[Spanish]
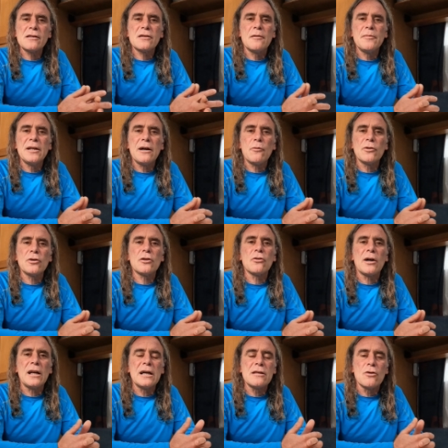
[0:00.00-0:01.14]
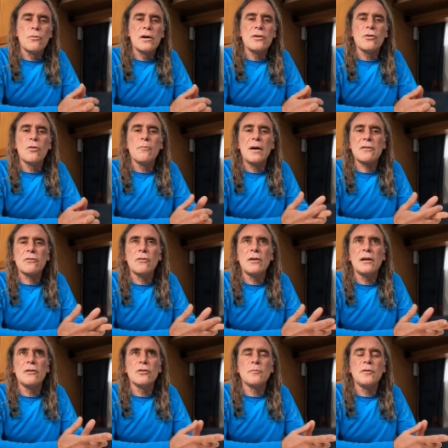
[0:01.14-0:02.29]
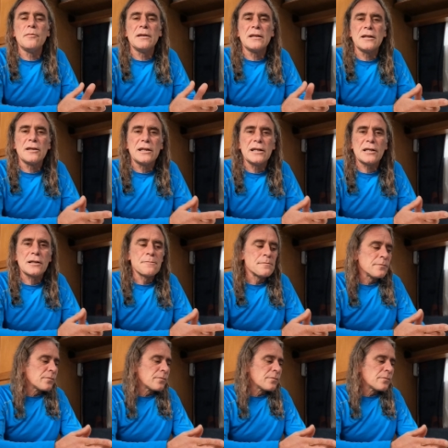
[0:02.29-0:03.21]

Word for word: Dice, mira, ¿cuándo te toca la ITV? Yo, marzo del 2023.